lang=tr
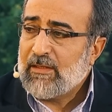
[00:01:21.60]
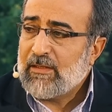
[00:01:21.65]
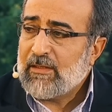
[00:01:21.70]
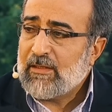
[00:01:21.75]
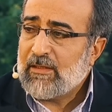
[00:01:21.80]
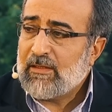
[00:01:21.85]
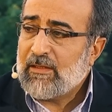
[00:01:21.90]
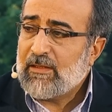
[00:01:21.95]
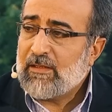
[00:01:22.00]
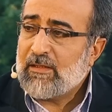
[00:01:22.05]

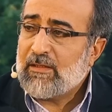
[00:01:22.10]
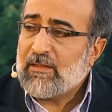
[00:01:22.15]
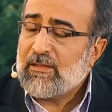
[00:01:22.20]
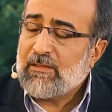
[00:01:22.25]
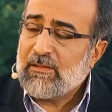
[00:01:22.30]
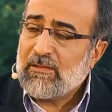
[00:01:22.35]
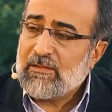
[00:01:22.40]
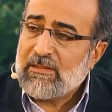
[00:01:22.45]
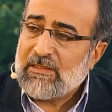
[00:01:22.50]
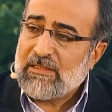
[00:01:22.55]
E,
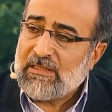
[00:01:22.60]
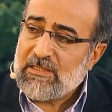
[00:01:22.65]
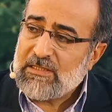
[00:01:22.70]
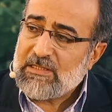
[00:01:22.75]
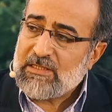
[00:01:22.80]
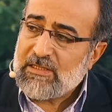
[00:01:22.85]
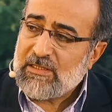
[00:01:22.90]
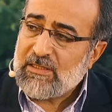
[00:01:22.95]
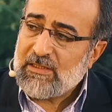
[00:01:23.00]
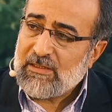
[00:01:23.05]

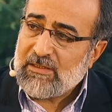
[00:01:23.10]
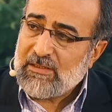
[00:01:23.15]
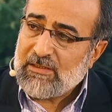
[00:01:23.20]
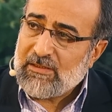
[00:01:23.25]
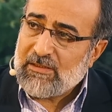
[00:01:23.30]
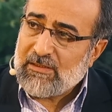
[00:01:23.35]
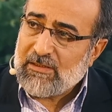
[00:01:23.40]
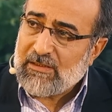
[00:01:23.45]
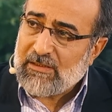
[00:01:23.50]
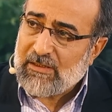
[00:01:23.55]
kişi
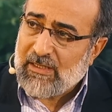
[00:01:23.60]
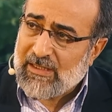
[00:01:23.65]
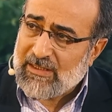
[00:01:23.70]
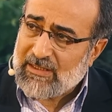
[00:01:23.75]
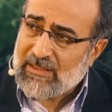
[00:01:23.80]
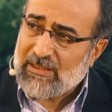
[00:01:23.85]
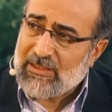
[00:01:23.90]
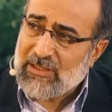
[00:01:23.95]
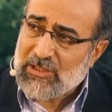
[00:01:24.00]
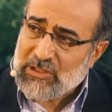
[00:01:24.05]

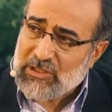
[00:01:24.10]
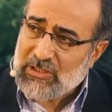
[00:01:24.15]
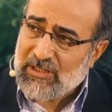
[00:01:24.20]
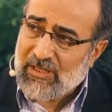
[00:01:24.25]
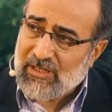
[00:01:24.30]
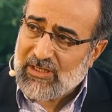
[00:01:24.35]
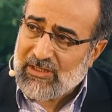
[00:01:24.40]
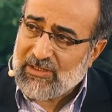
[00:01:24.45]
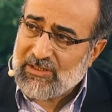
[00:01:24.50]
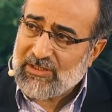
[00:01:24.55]

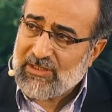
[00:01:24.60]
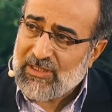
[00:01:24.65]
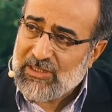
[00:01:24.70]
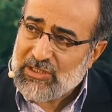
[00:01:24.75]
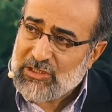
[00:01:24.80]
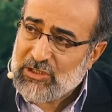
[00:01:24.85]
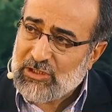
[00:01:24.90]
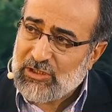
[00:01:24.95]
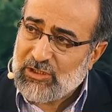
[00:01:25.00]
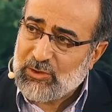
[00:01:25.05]
arkadaşlarını,
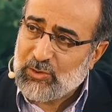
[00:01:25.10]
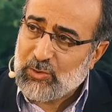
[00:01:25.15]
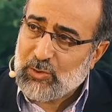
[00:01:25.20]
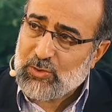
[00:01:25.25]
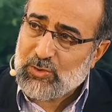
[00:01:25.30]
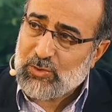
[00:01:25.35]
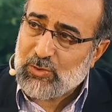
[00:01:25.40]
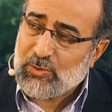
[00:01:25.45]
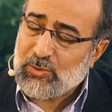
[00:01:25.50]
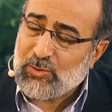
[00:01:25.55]
eşini,
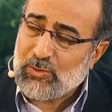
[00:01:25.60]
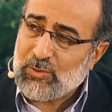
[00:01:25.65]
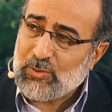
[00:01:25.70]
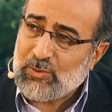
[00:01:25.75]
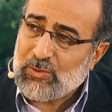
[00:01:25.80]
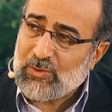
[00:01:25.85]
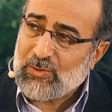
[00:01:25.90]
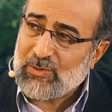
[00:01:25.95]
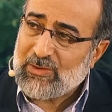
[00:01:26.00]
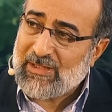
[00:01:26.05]
dostunu
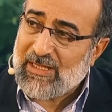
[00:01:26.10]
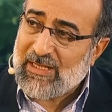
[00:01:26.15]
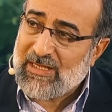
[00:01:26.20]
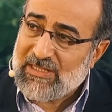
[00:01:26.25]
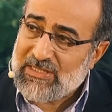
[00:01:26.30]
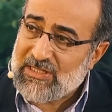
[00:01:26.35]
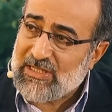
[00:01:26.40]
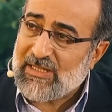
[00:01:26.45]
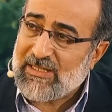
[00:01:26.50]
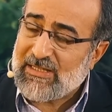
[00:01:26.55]

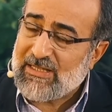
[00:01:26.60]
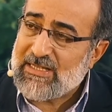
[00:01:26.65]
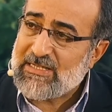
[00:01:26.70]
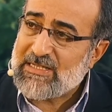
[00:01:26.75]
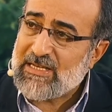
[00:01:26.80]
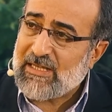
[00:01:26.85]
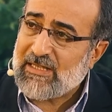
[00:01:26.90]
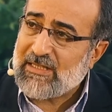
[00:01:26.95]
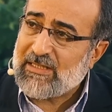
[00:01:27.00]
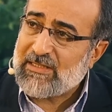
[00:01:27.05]
tercih
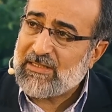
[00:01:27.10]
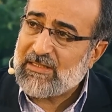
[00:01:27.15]
edecek,